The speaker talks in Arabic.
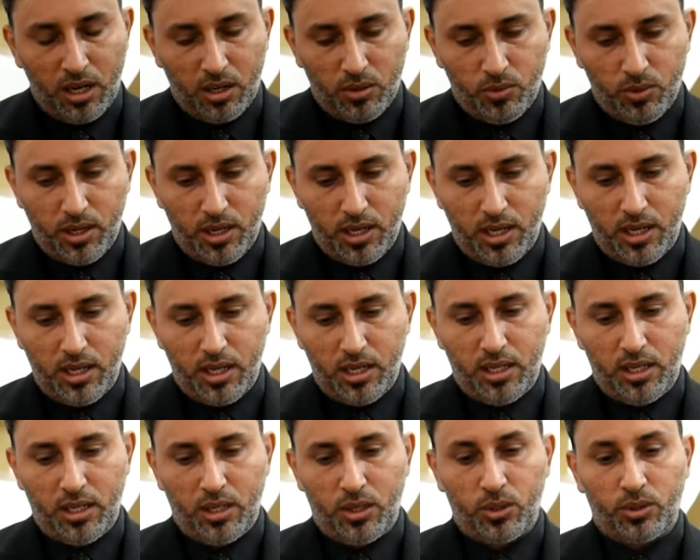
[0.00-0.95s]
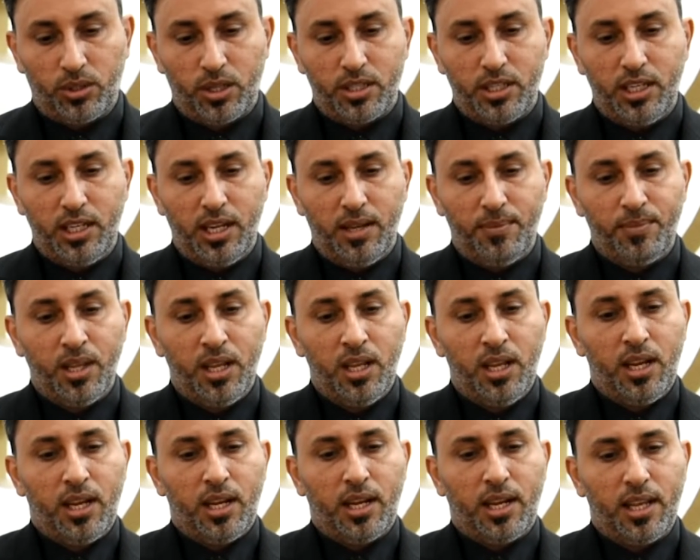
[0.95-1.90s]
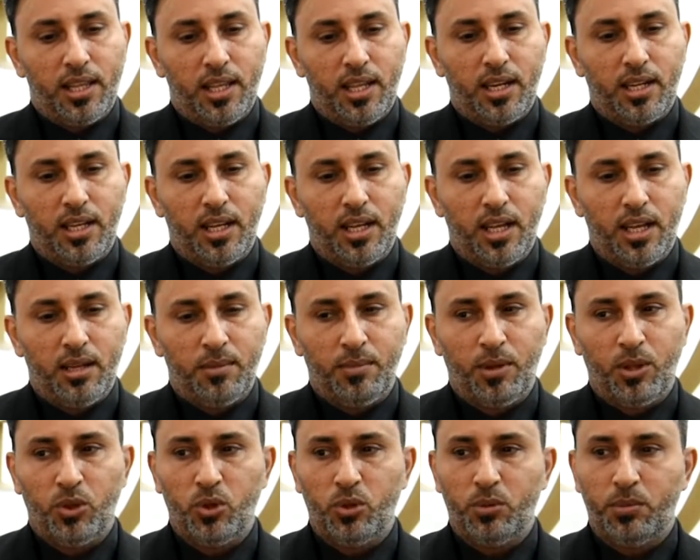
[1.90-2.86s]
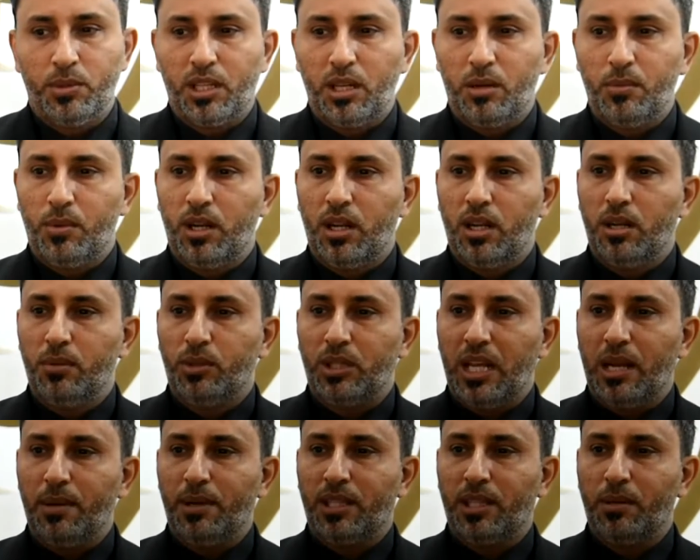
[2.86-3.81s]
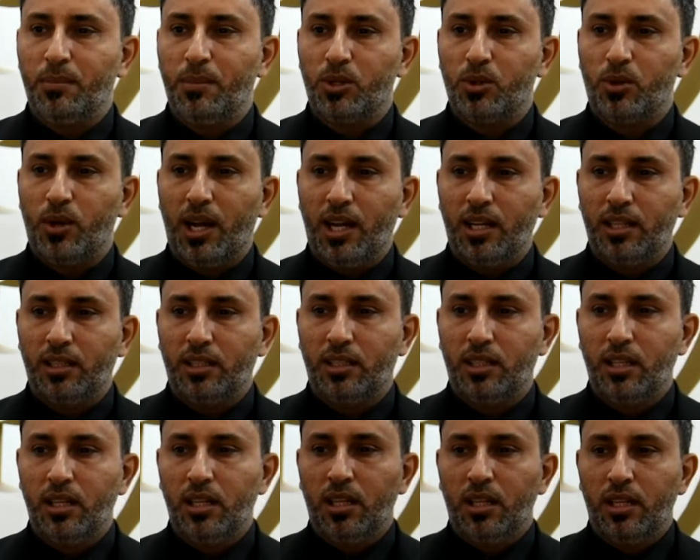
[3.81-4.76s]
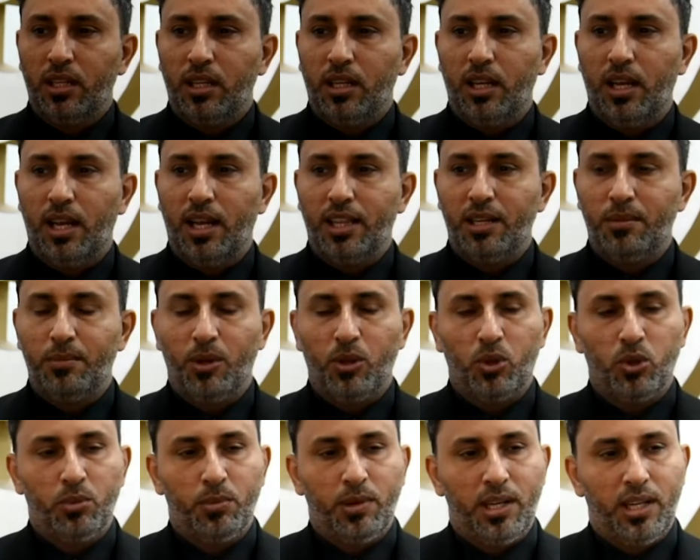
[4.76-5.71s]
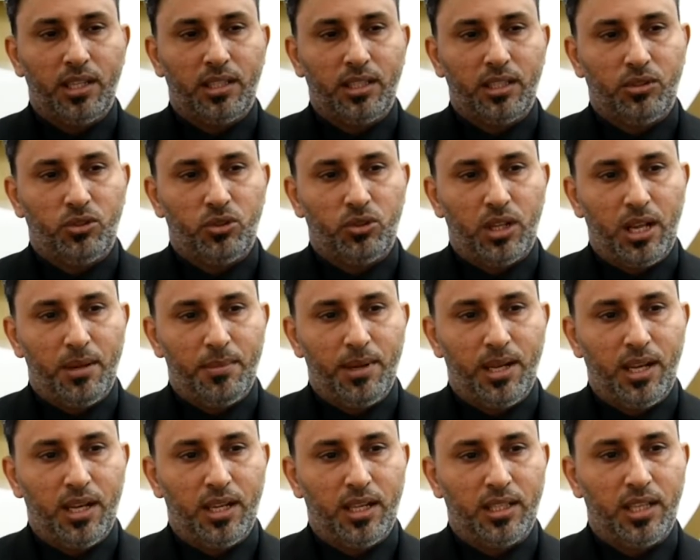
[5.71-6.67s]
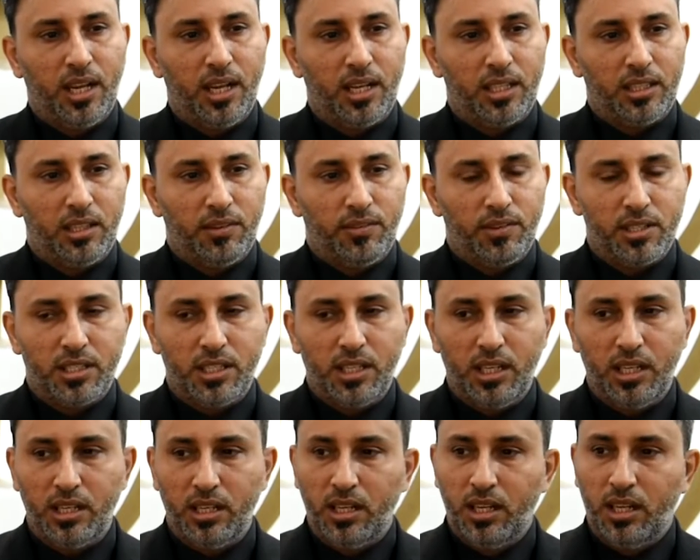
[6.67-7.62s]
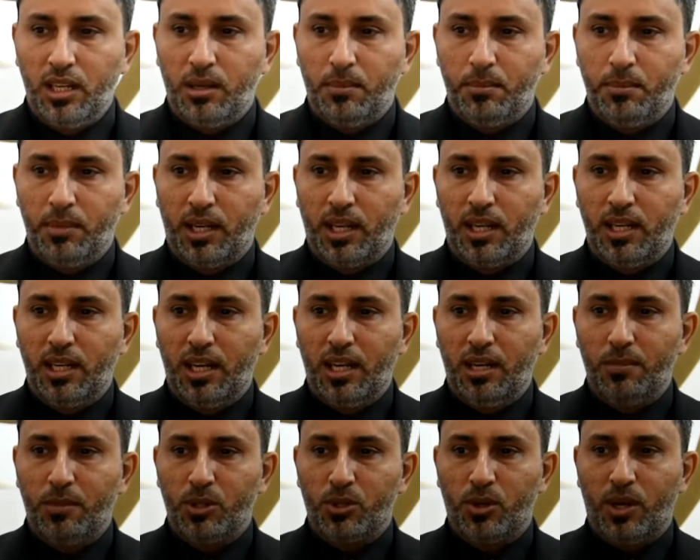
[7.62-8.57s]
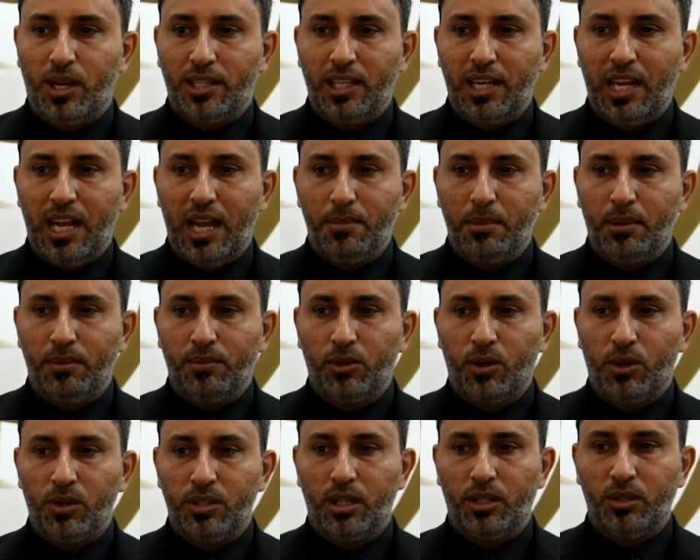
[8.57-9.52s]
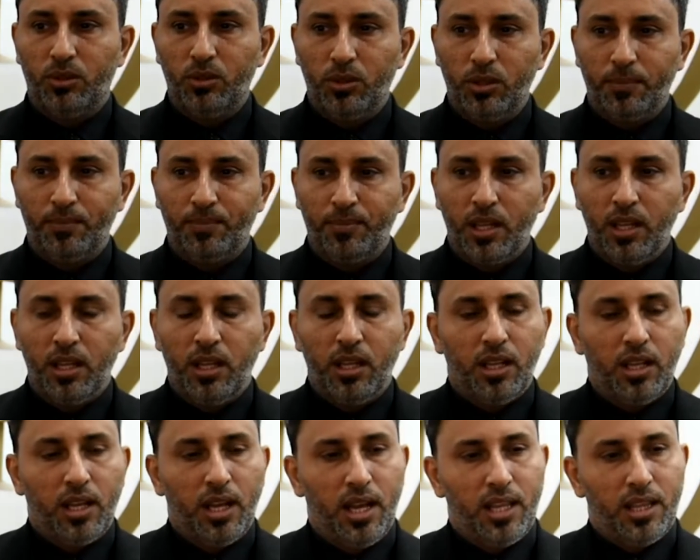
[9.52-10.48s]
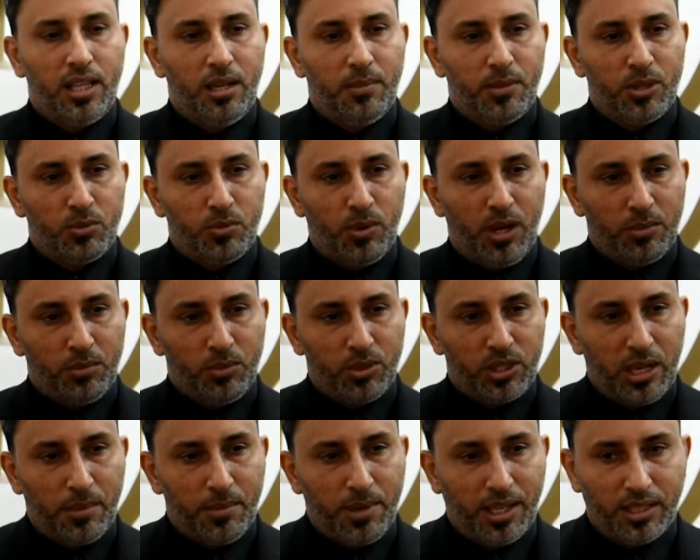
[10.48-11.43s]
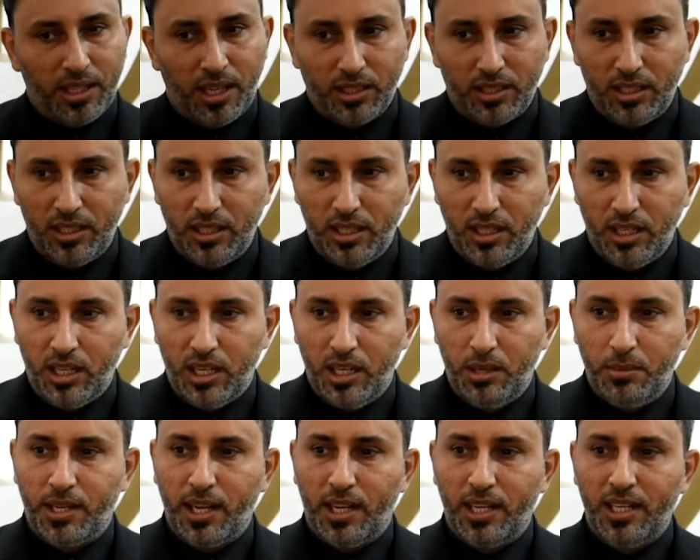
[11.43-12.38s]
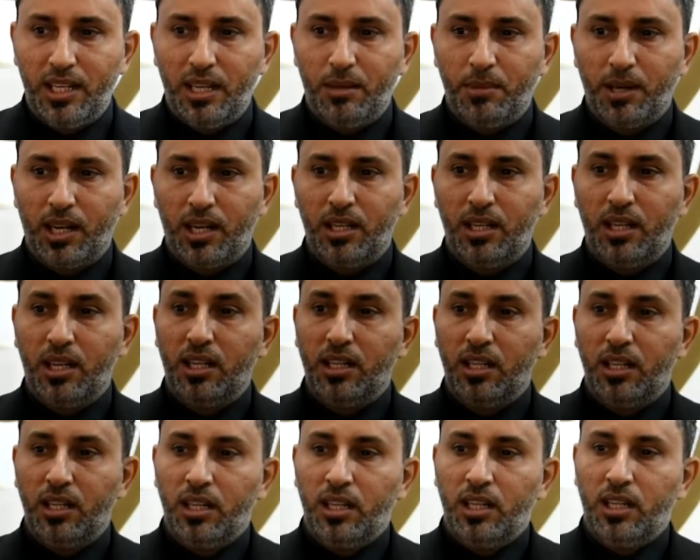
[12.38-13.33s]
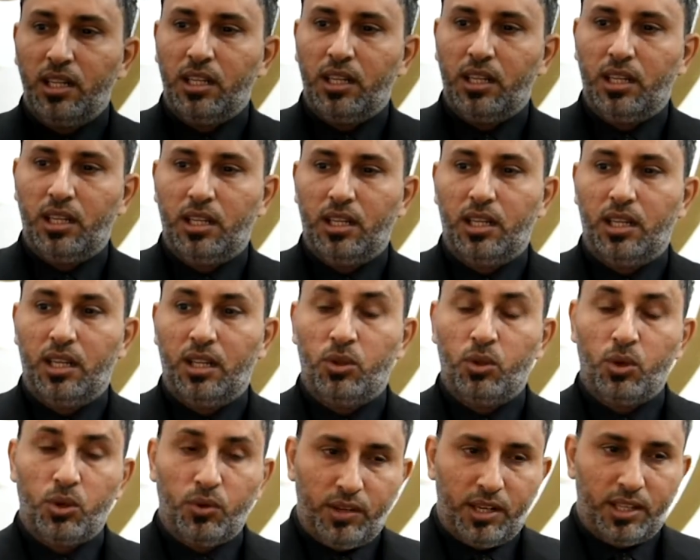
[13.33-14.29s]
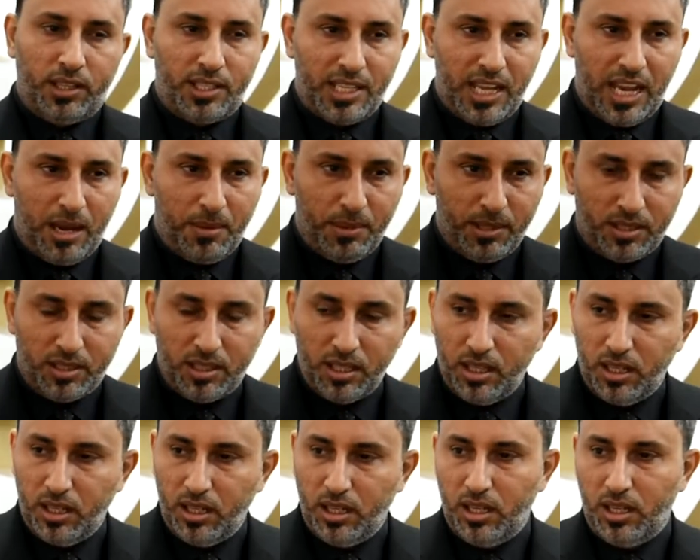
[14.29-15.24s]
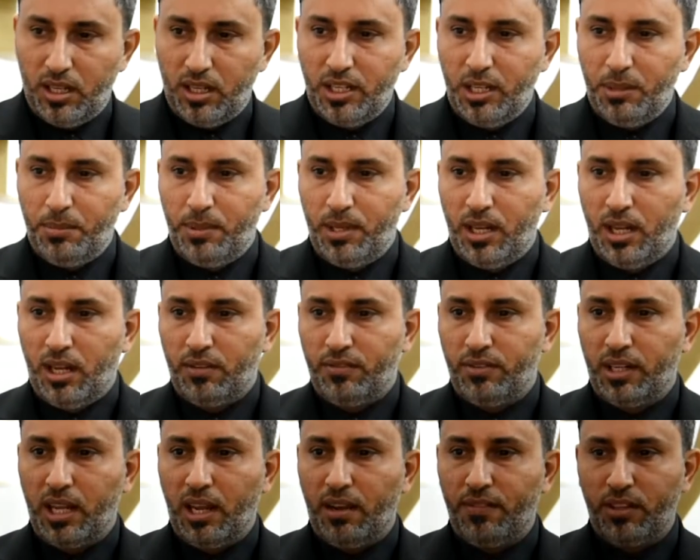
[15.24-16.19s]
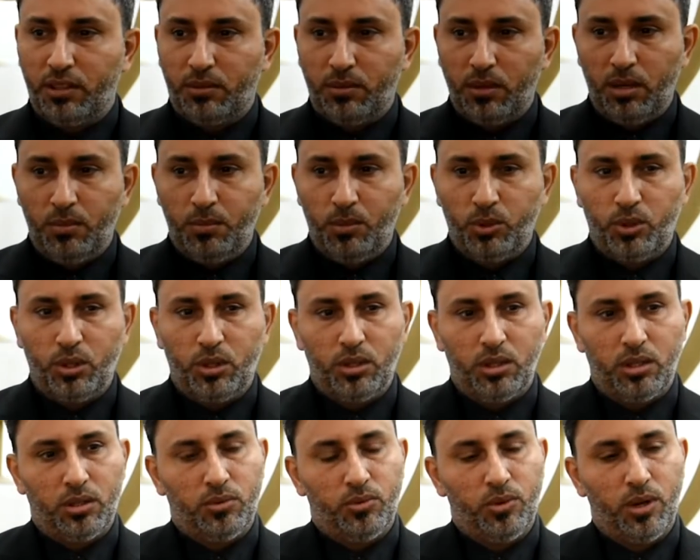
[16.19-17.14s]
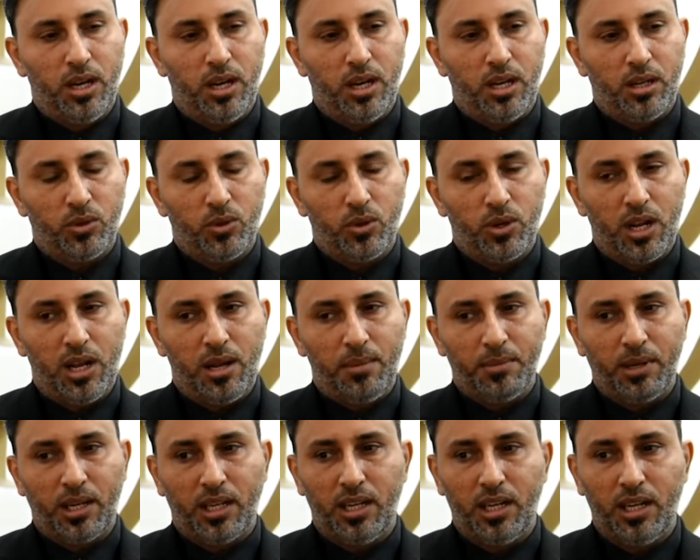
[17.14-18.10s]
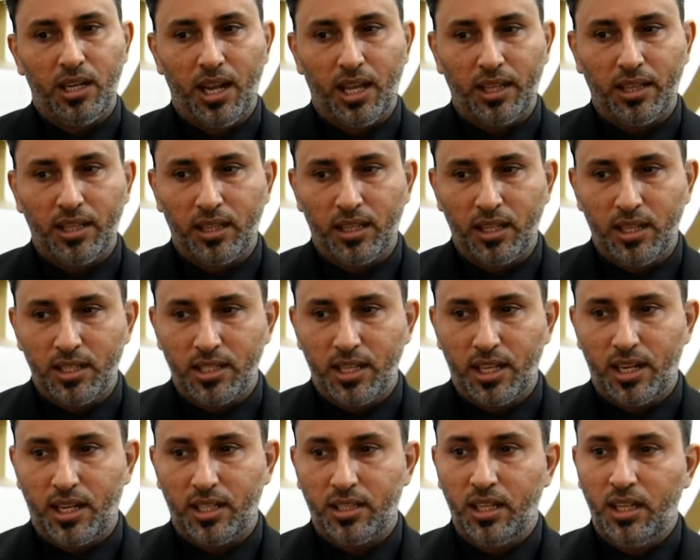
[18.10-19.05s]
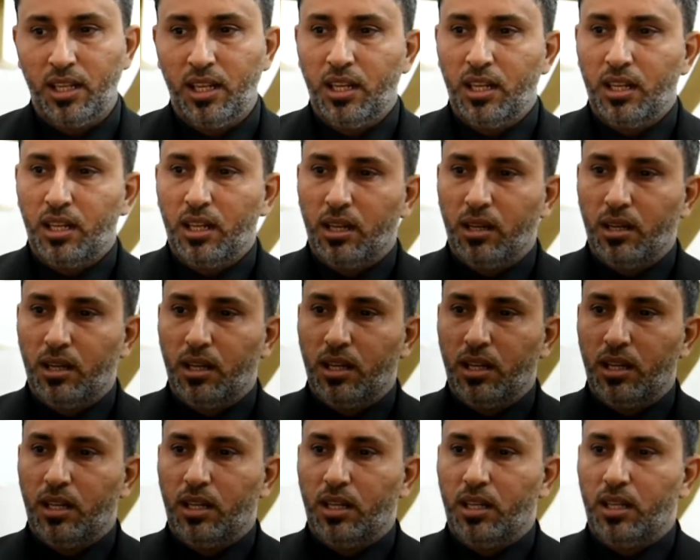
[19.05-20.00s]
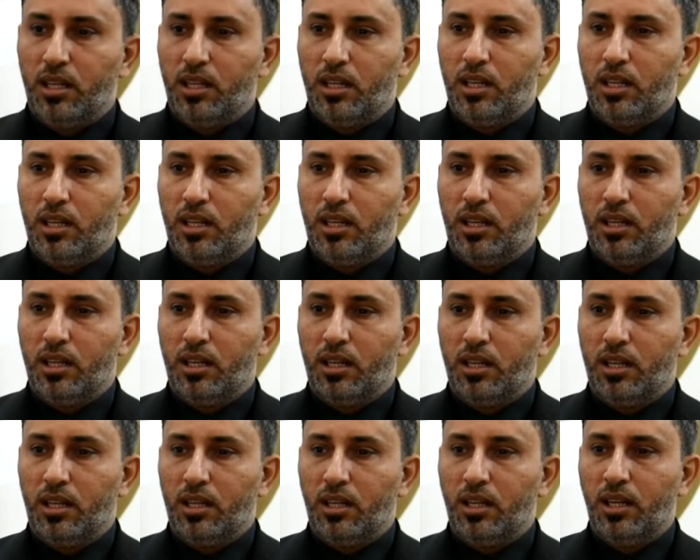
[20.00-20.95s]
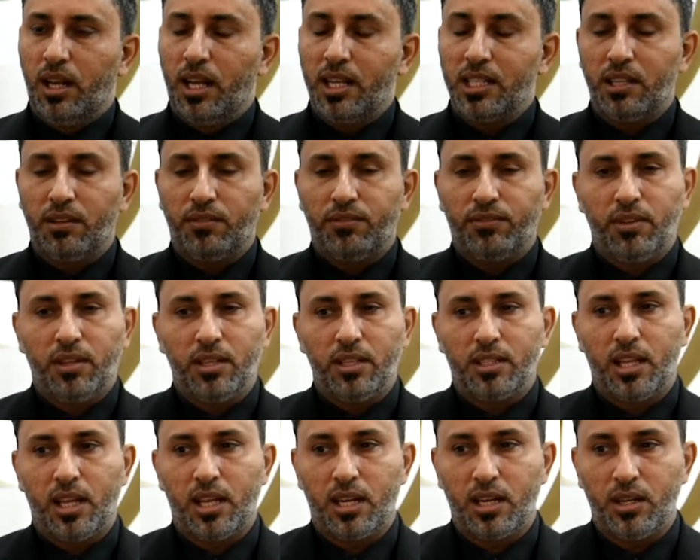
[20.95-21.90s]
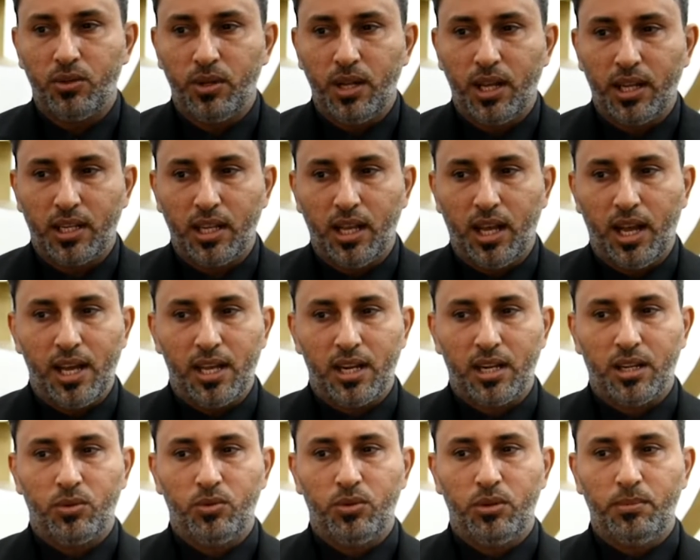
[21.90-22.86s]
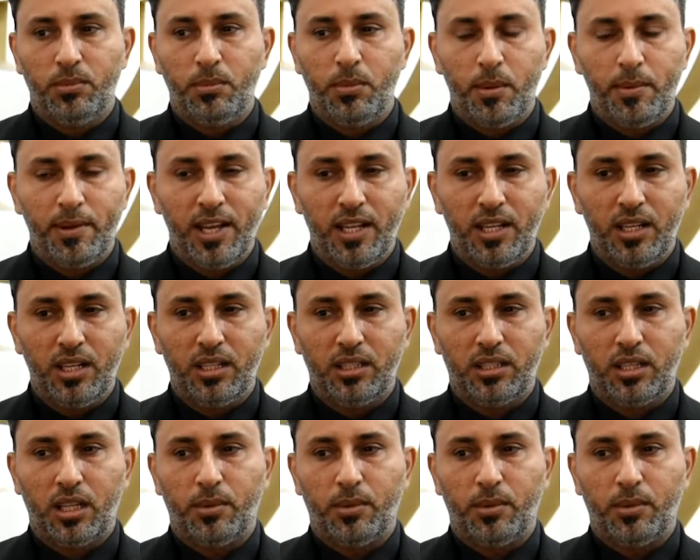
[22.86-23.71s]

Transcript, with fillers: وقرطاسية كذلك منظومة متابعة المشروعات آه، هذه المنظومة التي تتابع أدق التفاصيل من خلال المشروعات العامة فرع الصندوق هذه المجموعات مجتمعة تعطي الإمكانية من خلال آه، الظروف التي صاحبت آه، ليبيا في كافة المدن والقرى من خلال الأحداث اللي صارت آه، للأسف صار هناك حرق مباني